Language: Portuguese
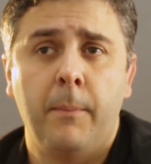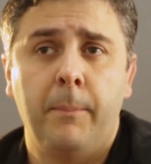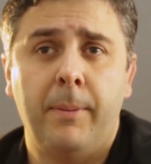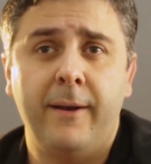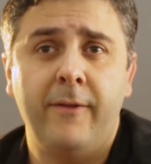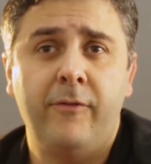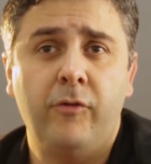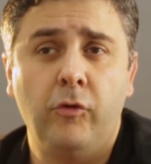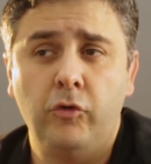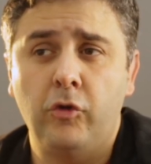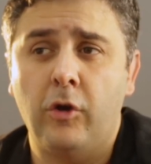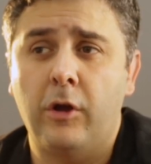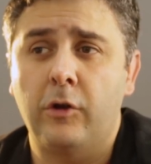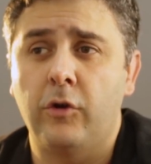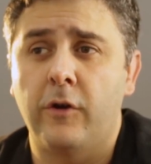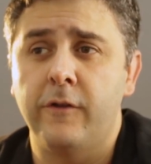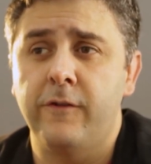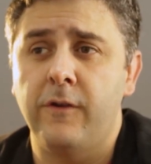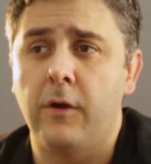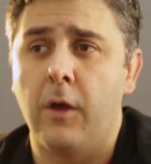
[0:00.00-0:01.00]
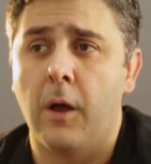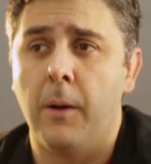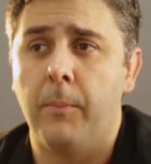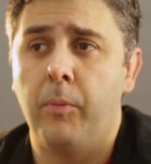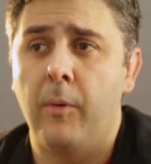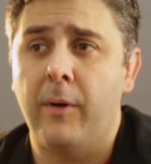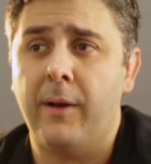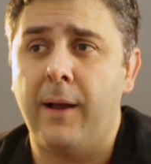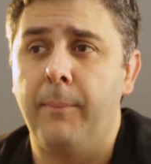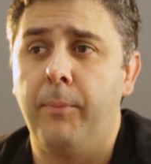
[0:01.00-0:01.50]
Pareciam os jogadores em
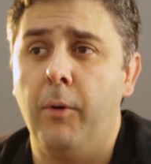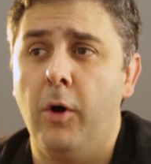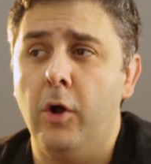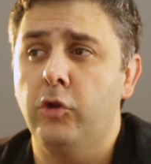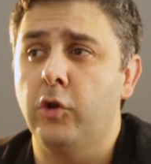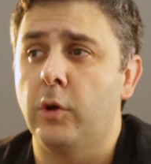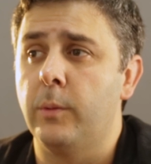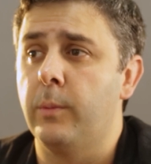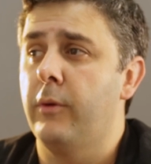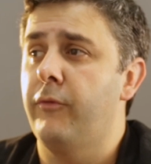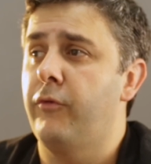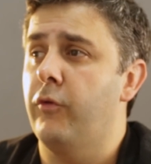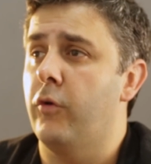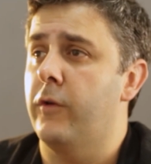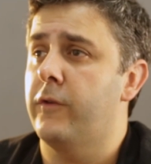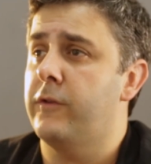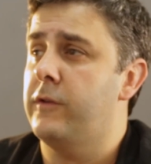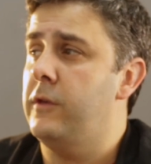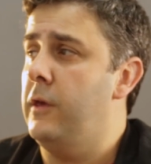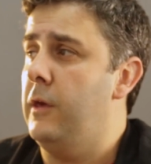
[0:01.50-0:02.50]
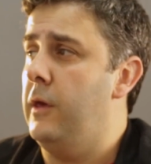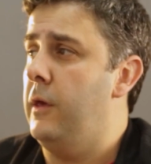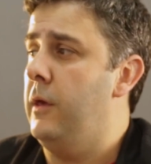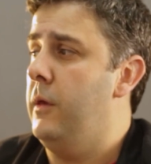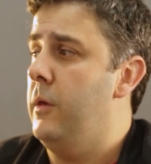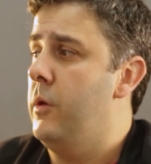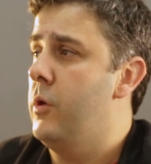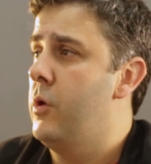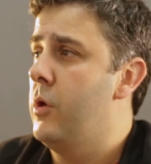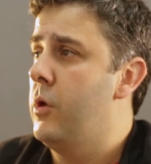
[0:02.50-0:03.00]
campo. Acabou, todo mundo ficou
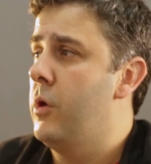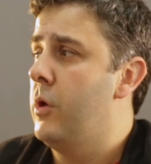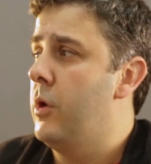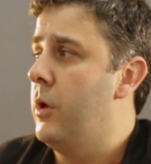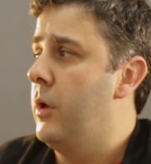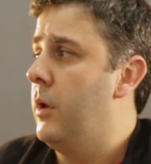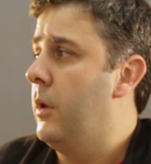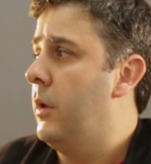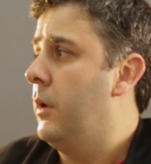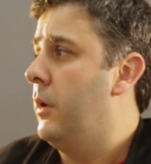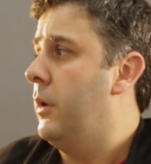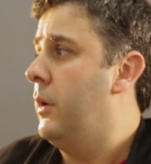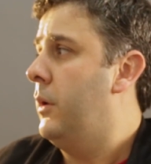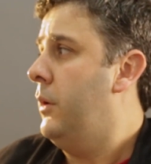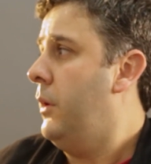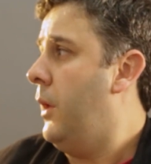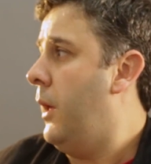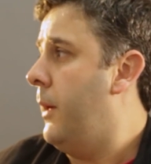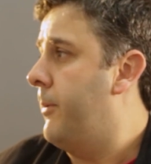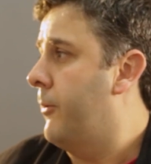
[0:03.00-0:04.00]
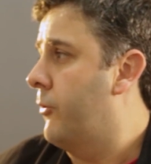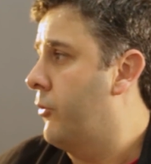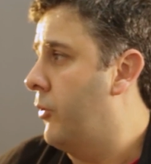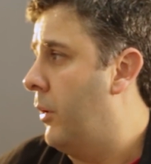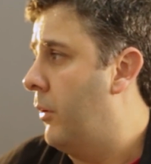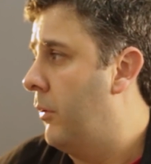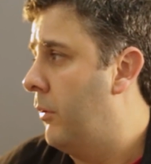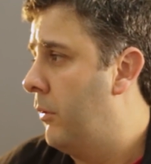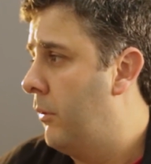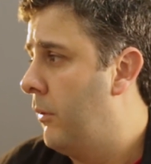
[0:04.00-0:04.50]
assim. E aí,
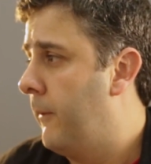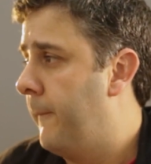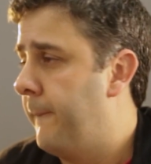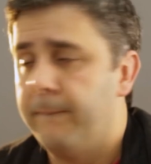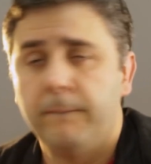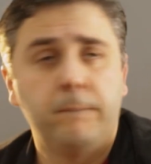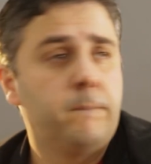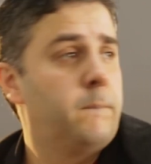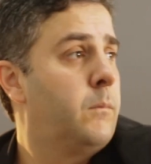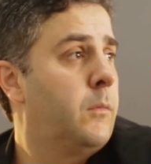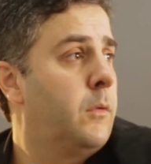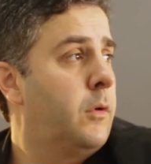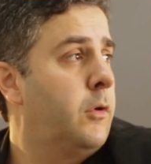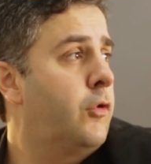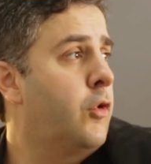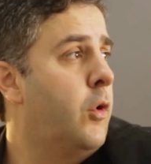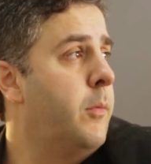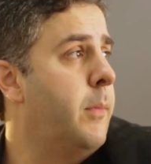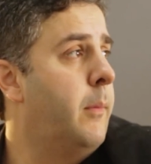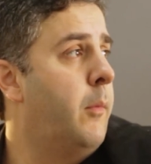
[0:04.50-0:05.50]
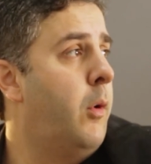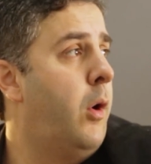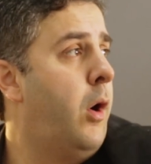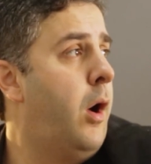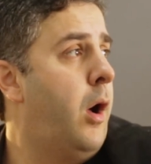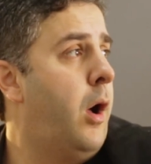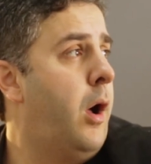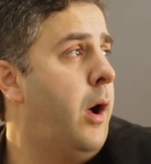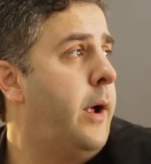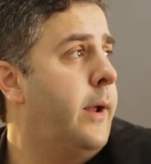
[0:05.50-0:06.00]
pessoal?
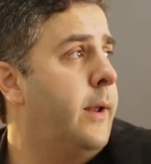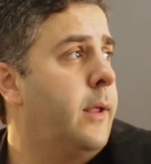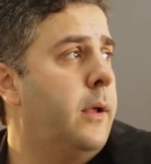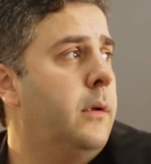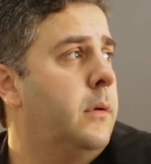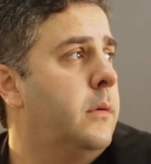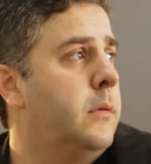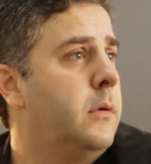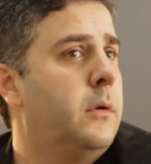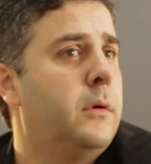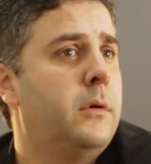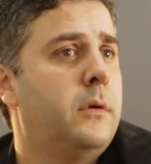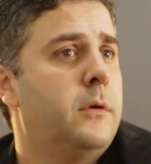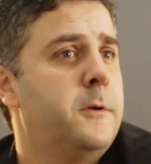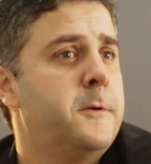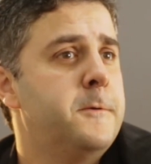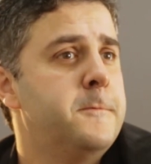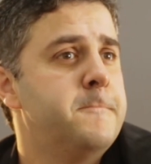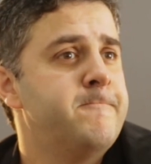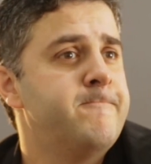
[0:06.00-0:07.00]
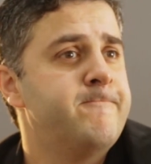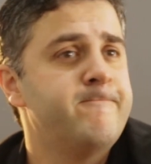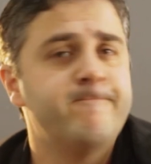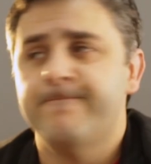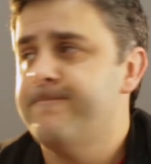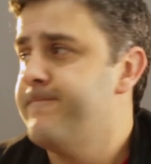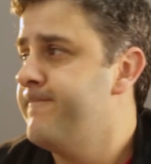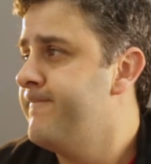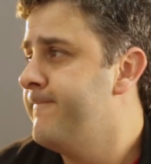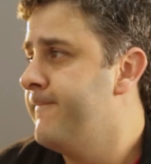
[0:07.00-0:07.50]
comemora.
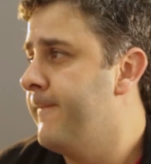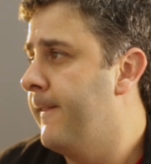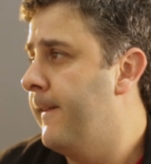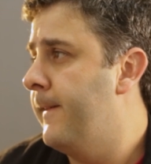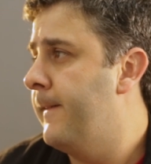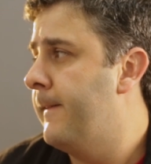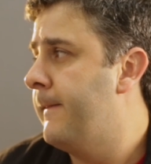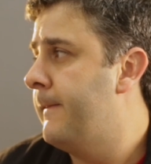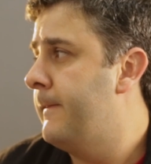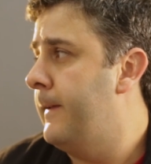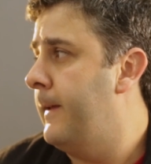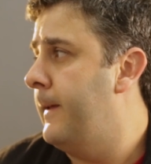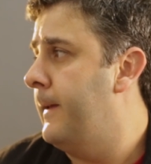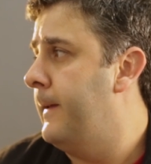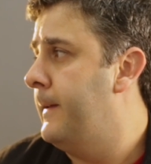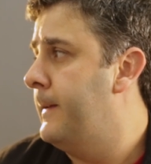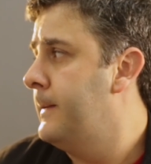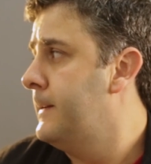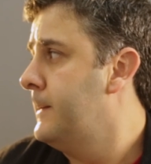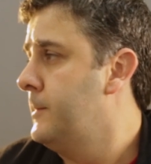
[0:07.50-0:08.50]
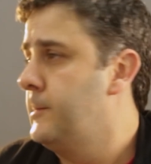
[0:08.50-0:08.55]
E aí?